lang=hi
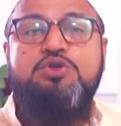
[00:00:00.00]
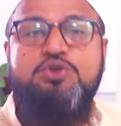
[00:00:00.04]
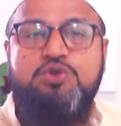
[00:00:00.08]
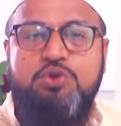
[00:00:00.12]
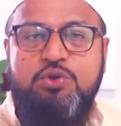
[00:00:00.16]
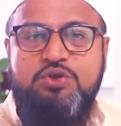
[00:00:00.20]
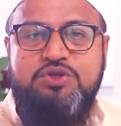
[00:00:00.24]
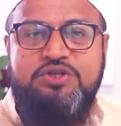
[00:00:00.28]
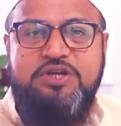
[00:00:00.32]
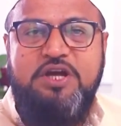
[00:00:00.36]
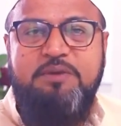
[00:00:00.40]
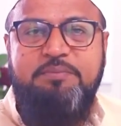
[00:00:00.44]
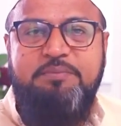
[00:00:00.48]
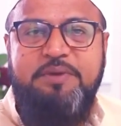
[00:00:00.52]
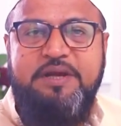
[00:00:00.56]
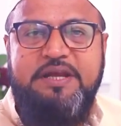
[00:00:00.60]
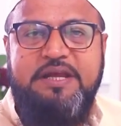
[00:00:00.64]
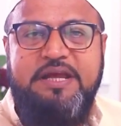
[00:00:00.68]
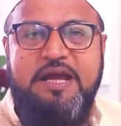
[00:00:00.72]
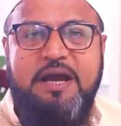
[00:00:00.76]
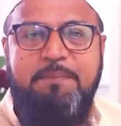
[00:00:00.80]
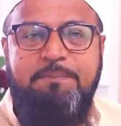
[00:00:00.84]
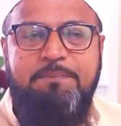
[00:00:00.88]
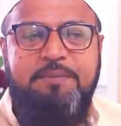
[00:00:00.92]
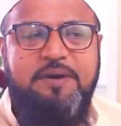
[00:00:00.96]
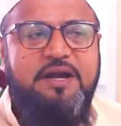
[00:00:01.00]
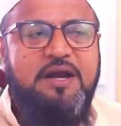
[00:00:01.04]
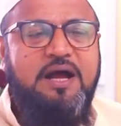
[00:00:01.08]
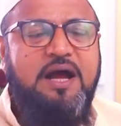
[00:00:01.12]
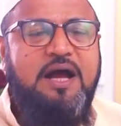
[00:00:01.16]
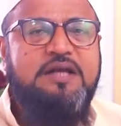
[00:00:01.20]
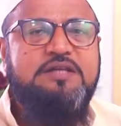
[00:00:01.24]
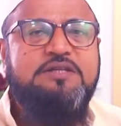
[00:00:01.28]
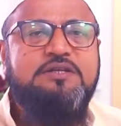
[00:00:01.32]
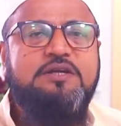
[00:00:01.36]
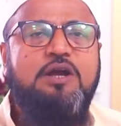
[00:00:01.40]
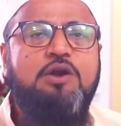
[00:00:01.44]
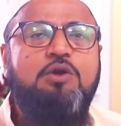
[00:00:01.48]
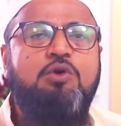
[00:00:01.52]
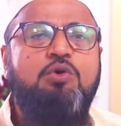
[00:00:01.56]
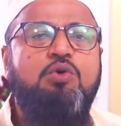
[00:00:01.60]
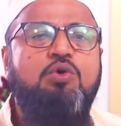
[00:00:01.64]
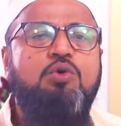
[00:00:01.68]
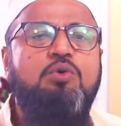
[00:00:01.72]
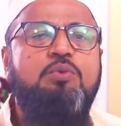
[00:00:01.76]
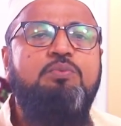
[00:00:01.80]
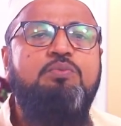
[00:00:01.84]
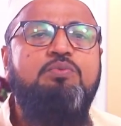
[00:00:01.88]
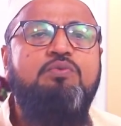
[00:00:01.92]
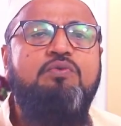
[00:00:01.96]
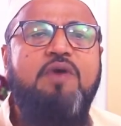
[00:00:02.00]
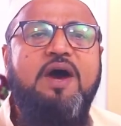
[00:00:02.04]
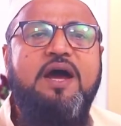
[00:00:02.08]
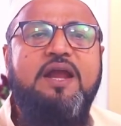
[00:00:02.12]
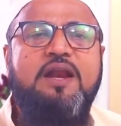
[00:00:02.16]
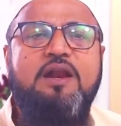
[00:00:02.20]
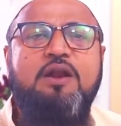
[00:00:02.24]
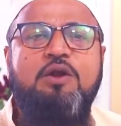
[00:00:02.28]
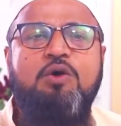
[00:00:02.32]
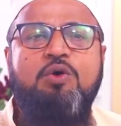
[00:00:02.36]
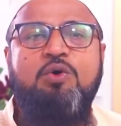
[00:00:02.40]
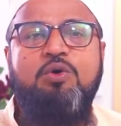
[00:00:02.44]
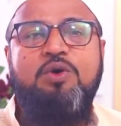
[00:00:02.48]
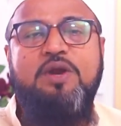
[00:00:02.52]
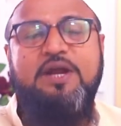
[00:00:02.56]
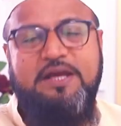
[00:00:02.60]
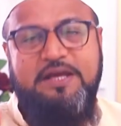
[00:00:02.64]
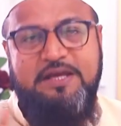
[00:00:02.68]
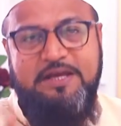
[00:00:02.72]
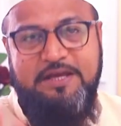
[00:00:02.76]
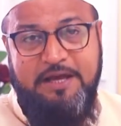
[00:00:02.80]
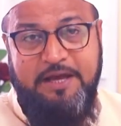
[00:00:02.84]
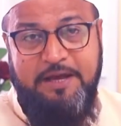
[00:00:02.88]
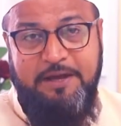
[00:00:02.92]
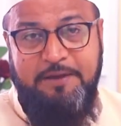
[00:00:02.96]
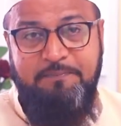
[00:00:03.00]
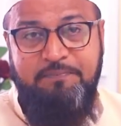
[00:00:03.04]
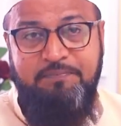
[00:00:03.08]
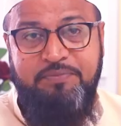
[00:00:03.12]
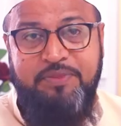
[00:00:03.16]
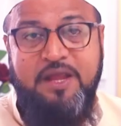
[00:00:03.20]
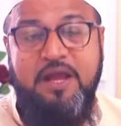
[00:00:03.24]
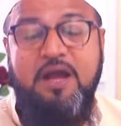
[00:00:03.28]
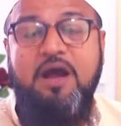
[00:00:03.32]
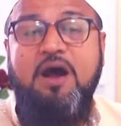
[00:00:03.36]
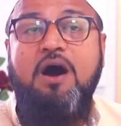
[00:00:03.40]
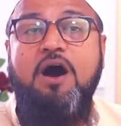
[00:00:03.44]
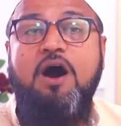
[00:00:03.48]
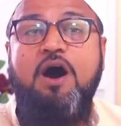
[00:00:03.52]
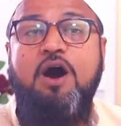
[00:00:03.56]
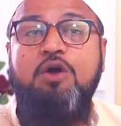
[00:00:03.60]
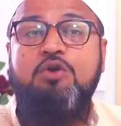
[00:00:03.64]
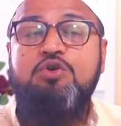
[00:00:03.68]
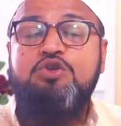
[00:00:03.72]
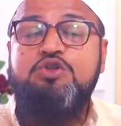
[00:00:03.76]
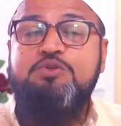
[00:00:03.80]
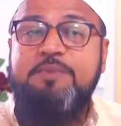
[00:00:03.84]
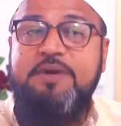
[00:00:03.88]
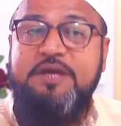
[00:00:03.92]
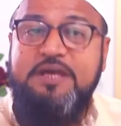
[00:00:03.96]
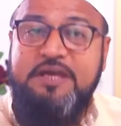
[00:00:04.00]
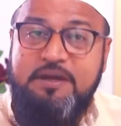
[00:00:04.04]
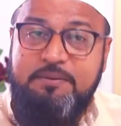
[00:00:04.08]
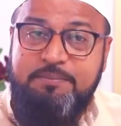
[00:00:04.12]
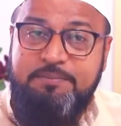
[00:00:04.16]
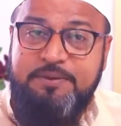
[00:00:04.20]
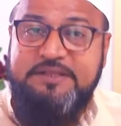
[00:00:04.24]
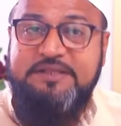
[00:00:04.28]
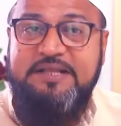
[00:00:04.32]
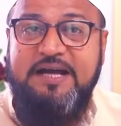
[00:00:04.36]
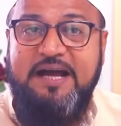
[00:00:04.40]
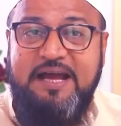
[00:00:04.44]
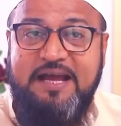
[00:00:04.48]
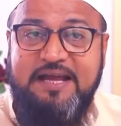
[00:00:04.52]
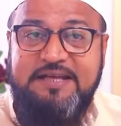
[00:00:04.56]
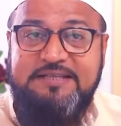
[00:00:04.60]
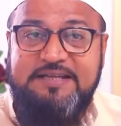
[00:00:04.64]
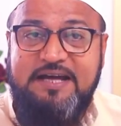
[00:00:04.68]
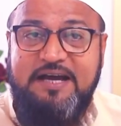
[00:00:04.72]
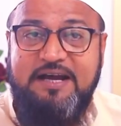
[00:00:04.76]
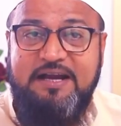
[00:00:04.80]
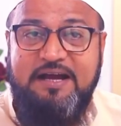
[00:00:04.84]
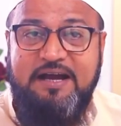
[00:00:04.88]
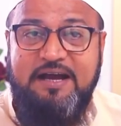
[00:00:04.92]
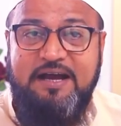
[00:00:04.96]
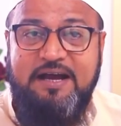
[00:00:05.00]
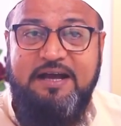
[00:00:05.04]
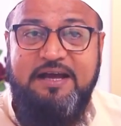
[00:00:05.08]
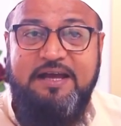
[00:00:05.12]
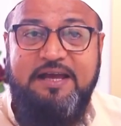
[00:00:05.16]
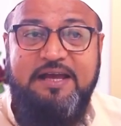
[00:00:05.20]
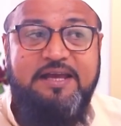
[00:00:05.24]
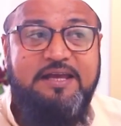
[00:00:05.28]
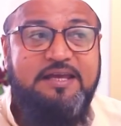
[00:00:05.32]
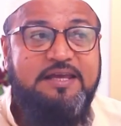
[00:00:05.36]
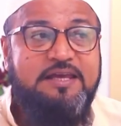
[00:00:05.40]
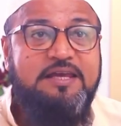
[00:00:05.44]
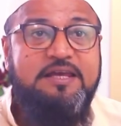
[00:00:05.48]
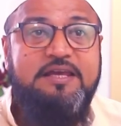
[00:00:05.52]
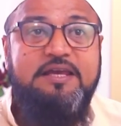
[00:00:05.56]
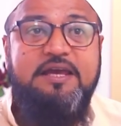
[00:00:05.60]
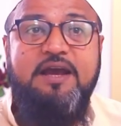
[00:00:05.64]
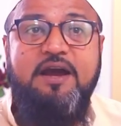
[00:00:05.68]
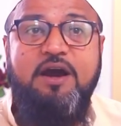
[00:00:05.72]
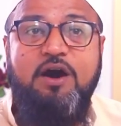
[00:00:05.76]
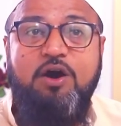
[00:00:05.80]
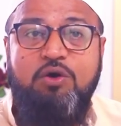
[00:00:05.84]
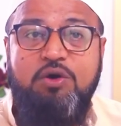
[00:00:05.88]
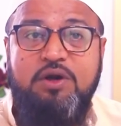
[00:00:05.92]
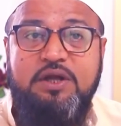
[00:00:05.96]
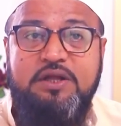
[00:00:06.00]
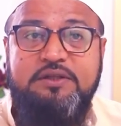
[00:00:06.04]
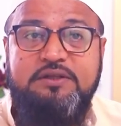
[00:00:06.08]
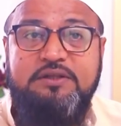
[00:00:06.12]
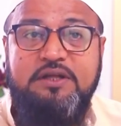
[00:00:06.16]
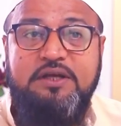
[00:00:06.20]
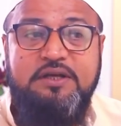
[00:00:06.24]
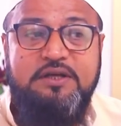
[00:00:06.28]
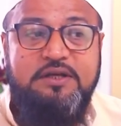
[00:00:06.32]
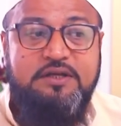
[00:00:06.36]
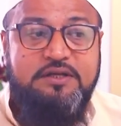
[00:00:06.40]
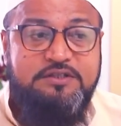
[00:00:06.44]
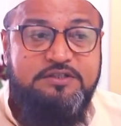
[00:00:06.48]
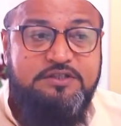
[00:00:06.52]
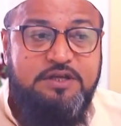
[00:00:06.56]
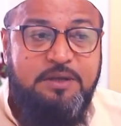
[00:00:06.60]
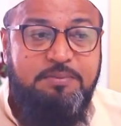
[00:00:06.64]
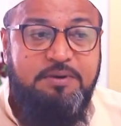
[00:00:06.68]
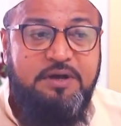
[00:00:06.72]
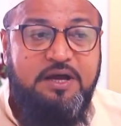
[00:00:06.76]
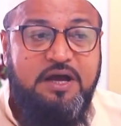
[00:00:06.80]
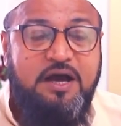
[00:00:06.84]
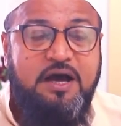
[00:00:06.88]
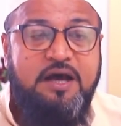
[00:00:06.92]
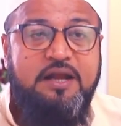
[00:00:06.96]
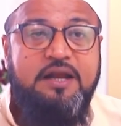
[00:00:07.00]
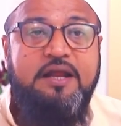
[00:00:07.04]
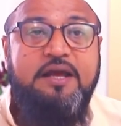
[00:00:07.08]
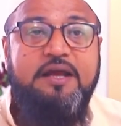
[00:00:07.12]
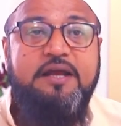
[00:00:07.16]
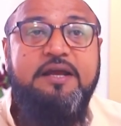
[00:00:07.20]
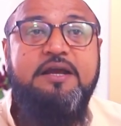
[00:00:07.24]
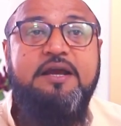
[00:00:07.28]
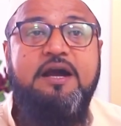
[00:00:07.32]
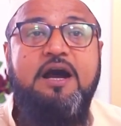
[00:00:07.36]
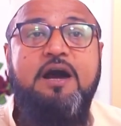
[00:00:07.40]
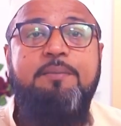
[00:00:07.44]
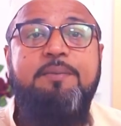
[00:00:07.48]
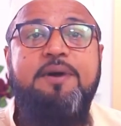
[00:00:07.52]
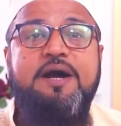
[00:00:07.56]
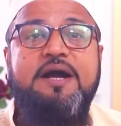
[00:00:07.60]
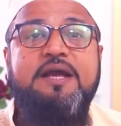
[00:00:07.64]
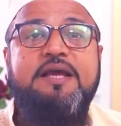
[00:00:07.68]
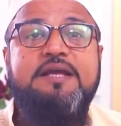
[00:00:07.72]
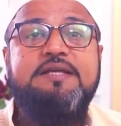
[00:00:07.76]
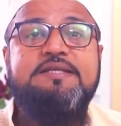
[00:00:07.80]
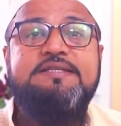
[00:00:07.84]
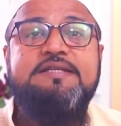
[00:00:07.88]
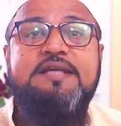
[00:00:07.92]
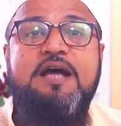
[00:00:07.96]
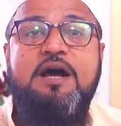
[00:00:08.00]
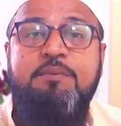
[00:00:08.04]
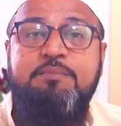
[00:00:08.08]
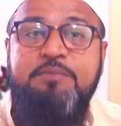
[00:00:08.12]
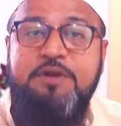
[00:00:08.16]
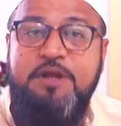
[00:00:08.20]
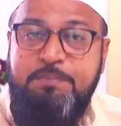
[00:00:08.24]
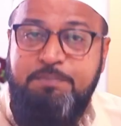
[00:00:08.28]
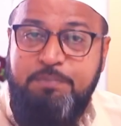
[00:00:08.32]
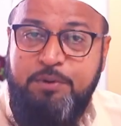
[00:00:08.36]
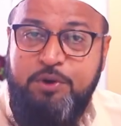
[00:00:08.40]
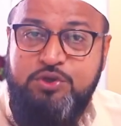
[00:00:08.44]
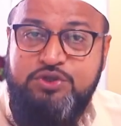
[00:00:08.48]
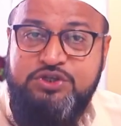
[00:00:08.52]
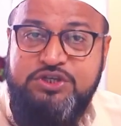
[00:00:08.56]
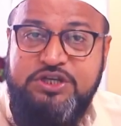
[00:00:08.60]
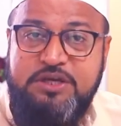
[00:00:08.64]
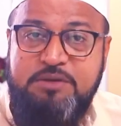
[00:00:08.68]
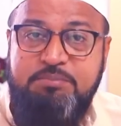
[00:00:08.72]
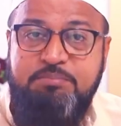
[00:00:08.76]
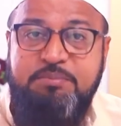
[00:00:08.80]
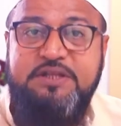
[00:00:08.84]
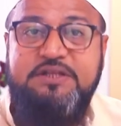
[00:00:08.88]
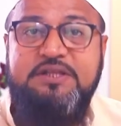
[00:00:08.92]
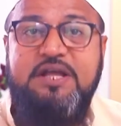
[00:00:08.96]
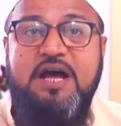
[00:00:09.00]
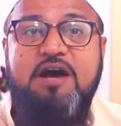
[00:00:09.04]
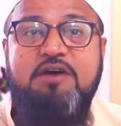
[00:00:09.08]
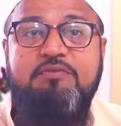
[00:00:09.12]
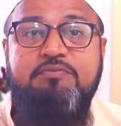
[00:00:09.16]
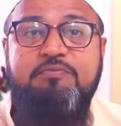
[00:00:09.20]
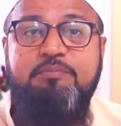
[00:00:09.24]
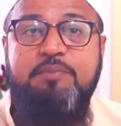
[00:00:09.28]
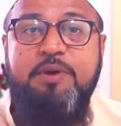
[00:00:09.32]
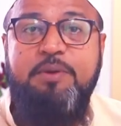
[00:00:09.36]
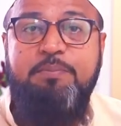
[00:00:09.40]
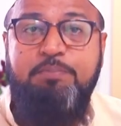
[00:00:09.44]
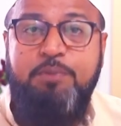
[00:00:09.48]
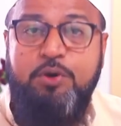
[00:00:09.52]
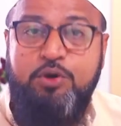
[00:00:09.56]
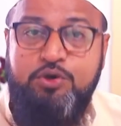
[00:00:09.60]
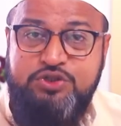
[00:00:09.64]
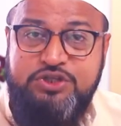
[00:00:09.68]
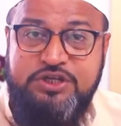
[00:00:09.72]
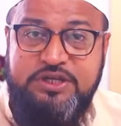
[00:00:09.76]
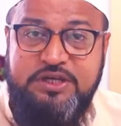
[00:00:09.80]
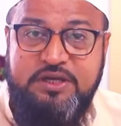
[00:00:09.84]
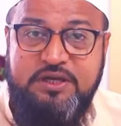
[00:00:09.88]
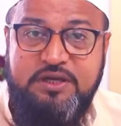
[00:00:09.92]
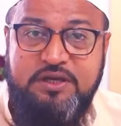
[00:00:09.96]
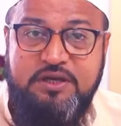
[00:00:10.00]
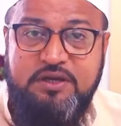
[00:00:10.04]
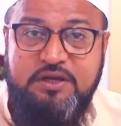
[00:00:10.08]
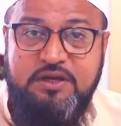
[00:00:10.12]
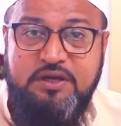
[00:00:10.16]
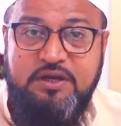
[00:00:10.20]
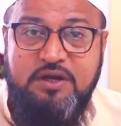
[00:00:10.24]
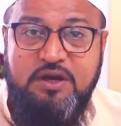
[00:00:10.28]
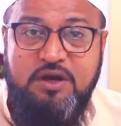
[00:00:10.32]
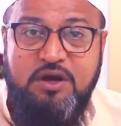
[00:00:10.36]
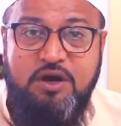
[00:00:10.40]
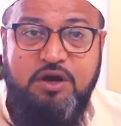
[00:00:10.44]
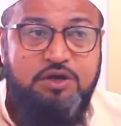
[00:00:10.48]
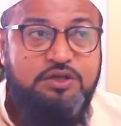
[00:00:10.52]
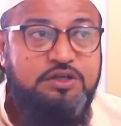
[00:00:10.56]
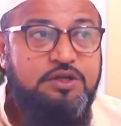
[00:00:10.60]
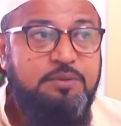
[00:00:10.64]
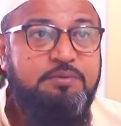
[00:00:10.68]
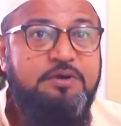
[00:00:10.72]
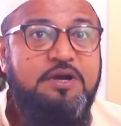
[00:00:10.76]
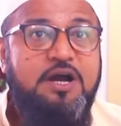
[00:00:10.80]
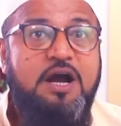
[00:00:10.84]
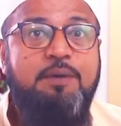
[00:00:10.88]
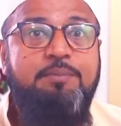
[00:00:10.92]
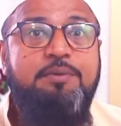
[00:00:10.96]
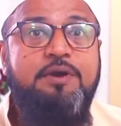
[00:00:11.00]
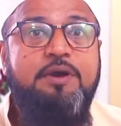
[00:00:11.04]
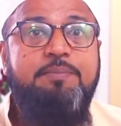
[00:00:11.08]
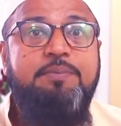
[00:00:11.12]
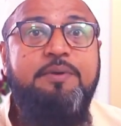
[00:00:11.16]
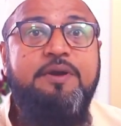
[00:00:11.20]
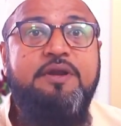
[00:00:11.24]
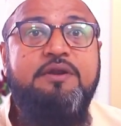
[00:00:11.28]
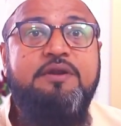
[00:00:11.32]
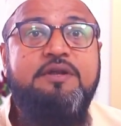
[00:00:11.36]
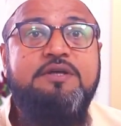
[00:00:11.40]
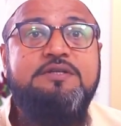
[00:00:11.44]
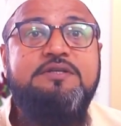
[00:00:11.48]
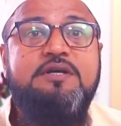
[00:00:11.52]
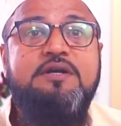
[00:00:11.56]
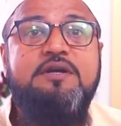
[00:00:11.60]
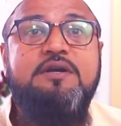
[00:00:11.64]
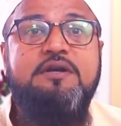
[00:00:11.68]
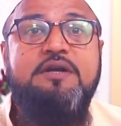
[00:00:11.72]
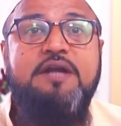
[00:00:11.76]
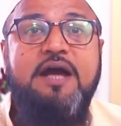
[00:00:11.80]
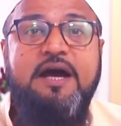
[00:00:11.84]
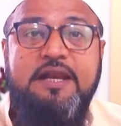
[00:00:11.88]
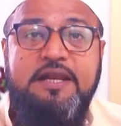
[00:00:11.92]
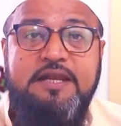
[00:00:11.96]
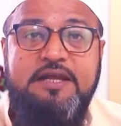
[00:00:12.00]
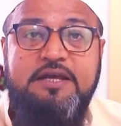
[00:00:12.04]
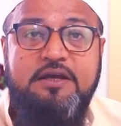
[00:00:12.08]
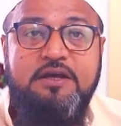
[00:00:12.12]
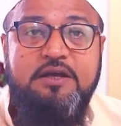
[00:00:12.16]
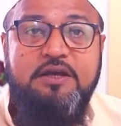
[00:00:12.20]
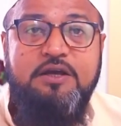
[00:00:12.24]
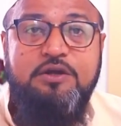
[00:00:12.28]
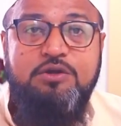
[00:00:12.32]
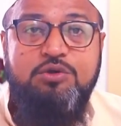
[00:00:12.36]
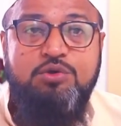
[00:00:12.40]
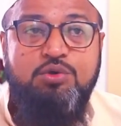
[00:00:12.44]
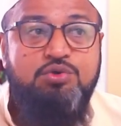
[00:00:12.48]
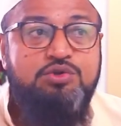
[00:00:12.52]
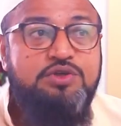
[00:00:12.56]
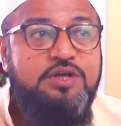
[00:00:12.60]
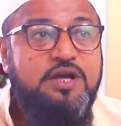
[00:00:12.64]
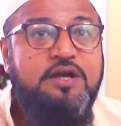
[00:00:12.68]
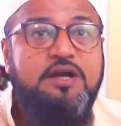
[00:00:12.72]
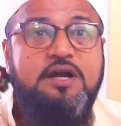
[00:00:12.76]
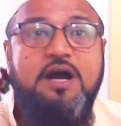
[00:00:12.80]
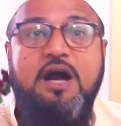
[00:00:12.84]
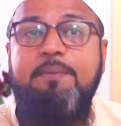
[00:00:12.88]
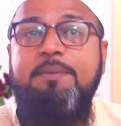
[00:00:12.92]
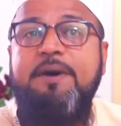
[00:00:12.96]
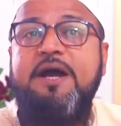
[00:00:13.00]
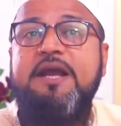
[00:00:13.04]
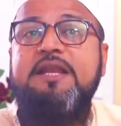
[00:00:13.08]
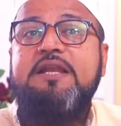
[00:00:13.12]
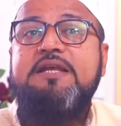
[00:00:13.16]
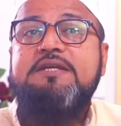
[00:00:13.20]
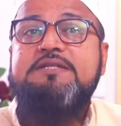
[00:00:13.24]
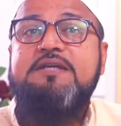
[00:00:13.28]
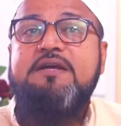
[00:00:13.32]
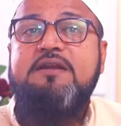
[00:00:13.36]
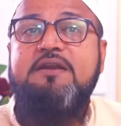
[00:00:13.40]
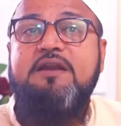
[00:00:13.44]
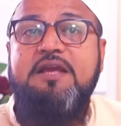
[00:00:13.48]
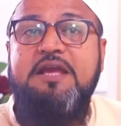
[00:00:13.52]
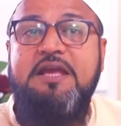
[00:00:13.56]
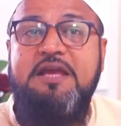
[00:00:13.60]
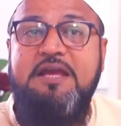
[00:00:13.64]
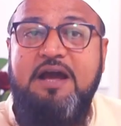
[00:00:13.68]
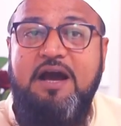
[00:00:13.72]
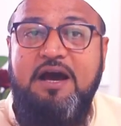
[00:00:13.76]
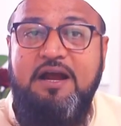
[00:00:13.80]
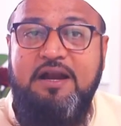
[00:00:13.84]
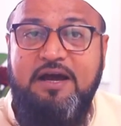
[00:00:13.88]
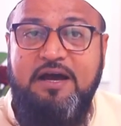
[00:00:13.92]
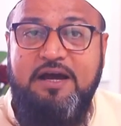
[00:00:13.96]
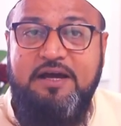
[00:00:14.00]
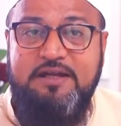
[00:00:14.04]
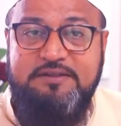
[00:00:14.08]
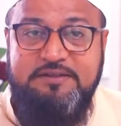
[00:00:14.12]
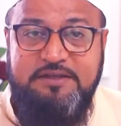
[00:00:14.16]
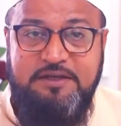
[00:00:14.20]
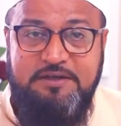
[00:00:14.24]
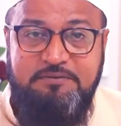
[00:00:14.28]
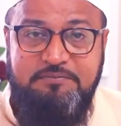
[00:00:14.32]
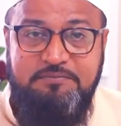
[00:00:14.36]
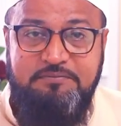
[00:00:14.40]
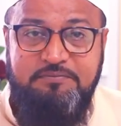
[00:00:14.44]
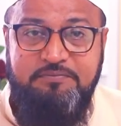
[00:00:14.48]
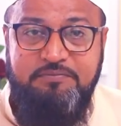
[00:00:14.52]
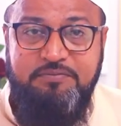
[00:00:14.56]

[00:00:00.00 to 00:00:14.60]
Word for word: सोशल मीडिया पर आजकल खूब वायरल हो रही है और उसमें ये बताया जा रहा है कि ये औरत जब खाने काबा के सामने पहुंची मताफ में पहुंची और जब काबे पे नजर डाली तो उसे काबा ही नजर नहीं आ रहा था